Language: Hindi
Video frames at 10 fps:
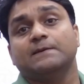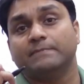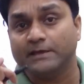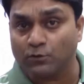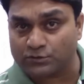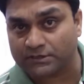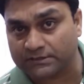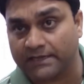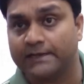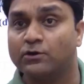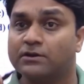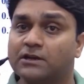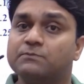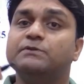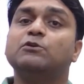भी हो सकता है और
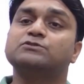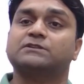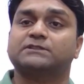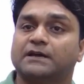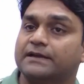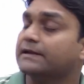गलत भी हो सकता है